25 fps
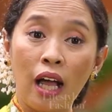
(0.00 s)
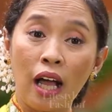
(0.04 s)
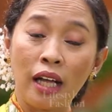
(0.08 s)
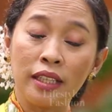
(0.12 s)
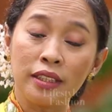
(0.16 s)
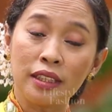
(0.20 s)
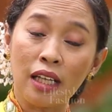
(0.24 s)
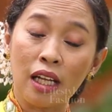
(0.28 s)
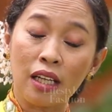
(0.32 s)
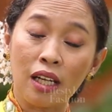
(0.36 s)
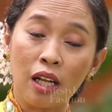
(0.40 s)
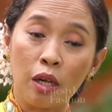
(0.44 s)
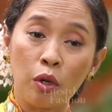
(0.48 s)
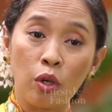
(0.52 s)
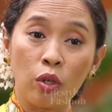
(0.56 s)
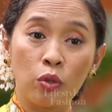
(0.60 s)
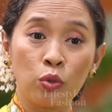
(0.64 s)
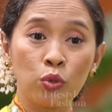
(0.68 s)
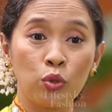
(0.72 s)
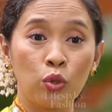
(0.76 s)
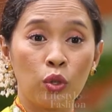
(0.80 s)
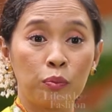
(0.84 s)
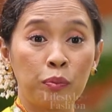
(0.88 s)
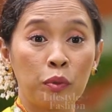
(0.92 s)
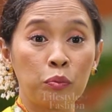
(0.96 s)
acara
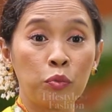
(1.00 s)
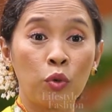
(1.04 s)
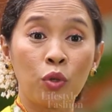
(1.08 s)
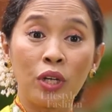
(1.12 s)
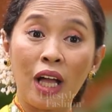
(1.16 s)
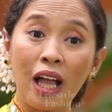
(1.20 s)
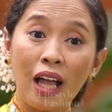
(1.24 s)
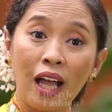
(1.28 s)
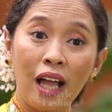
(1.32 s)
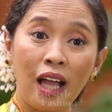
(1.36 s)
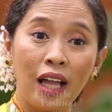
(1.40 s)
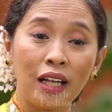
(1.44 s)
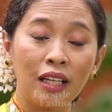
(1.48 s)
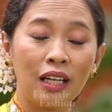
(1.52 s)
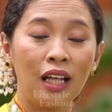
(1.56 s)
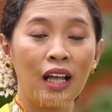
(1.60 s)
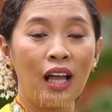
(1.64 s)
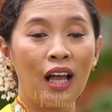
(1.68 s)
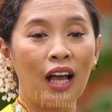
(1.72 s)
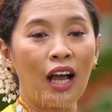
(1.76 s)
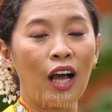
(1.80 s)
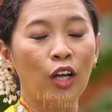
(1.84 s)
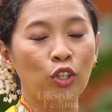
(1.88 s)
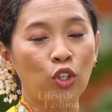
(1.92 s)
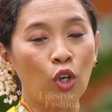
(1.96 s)
untuk pembukaan
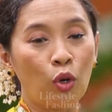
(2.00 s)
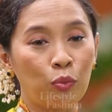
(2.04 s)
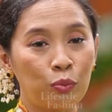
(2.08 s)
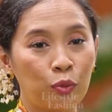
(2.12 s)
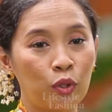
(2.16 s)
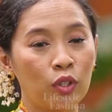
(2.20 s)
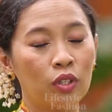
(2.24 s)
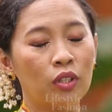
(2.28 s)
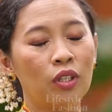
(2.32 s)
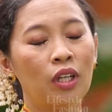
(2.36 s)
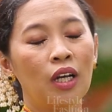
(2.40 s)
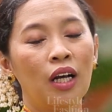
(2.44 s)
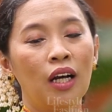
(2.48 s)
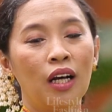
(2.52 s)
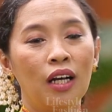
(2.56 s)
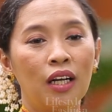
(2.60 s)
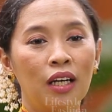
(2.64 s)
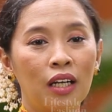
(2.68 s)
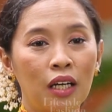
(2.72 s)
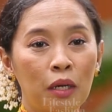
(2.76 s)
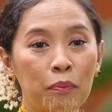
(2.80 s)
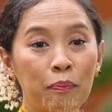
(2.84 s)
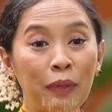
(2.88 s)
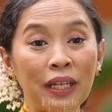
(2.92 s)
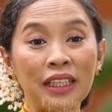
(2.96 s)
ataupun
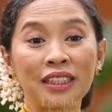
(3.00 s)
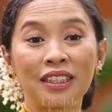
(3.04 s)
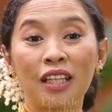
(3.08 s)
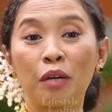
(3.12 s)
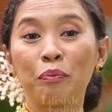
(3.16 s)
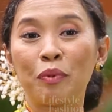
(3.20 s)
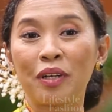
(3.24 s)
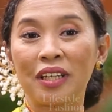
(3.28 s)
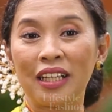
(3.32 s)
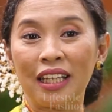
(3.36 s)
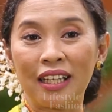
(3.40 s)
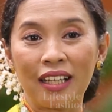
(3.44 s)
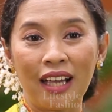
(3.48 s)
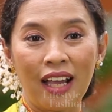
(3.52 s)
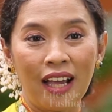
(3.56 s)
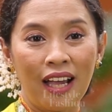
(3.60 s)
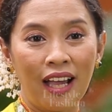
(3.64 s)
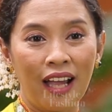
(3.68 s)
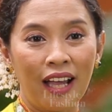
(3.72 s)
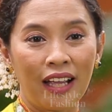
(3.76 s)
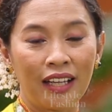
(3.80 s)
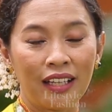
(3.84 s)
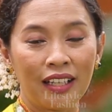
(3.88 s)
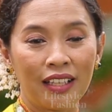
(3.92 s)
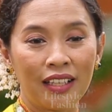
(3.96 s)
e, pesta
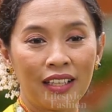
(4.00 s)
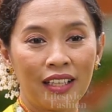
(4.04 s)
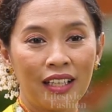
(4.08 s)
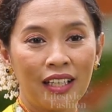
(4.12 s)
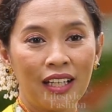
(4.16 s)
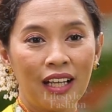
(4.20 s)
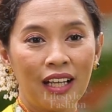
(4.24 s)
pernikahan.